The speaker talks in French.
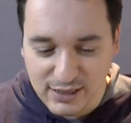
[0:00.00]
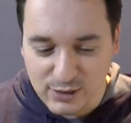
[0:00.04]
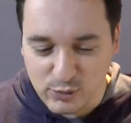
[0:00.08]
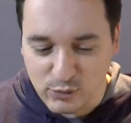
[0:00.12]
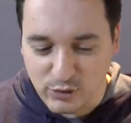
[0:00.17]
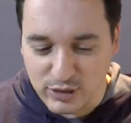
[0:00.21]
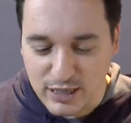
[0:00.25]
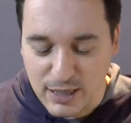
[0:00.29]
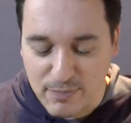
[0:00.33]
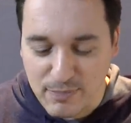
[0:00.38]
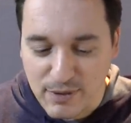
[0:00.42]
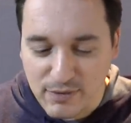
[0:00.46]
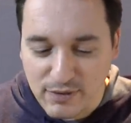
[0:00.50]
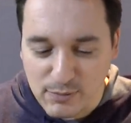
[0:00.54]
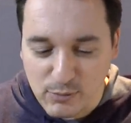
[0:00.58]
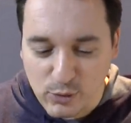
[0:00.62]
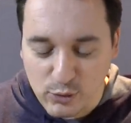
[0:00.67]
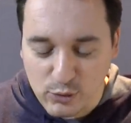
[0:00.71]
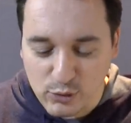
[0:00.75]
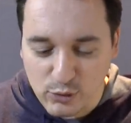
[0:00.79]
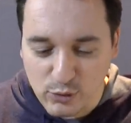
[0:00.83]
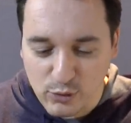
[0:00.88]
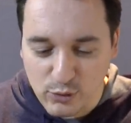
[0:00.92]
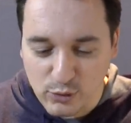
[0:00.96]
Donc il n'y a pas
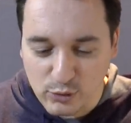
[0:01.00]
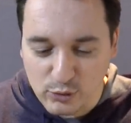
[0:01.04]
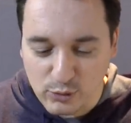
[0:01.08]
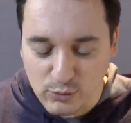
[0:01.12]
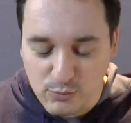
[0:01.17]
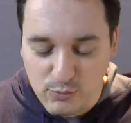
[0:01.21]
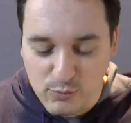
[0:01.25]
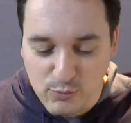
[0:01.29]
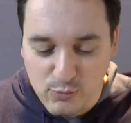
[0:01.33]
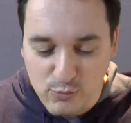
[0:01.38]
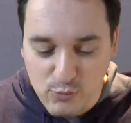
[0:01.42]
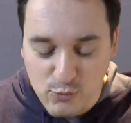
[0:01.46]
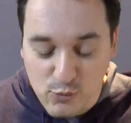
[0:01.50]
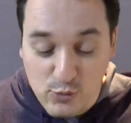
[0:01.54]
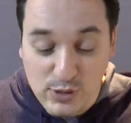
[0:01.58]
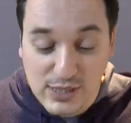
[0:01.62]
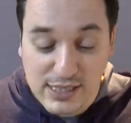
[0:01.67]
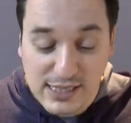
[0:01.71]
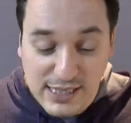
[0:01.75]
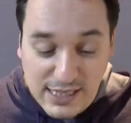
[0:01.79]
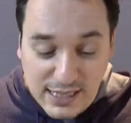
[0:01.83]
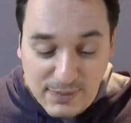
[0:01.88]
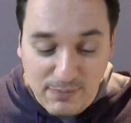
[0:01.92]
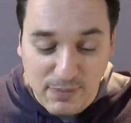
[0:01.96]
vraiment eu de,
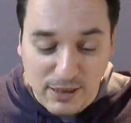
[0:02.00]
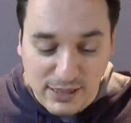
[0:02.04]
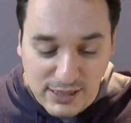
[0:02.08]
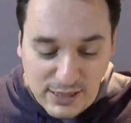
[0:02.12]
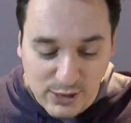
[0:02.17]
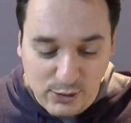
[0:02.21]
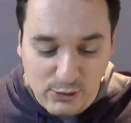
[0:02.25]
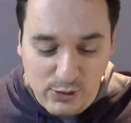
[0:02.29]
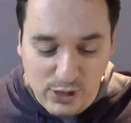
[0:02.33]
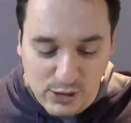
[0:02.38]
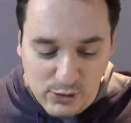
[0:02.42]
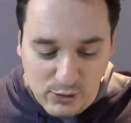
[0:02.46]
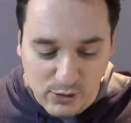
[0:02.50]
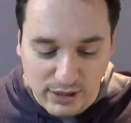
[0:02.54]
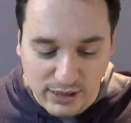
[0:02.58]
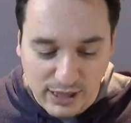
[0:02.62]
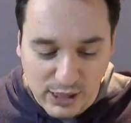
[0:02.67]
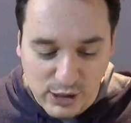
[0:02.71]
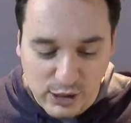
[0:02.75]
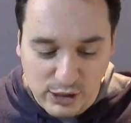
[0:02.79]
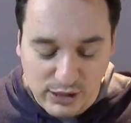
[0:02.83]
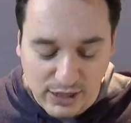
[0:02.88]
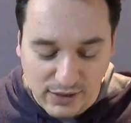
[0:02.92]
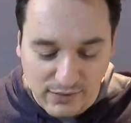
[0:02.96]
musique particulière sur
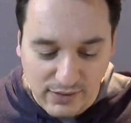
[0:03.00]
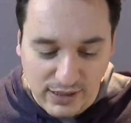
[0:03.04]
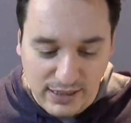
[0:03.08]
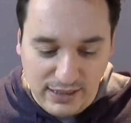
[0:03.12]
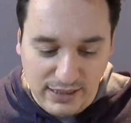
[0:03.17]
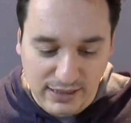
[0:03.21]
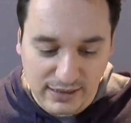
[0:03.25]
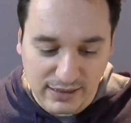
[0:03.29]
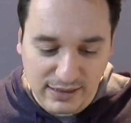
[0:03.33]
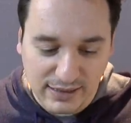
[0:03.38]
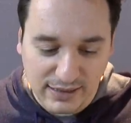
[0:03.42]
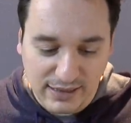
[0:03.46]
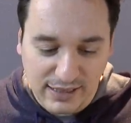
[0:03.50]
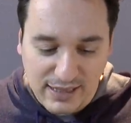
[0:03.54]
laquelle j'ai travaillé.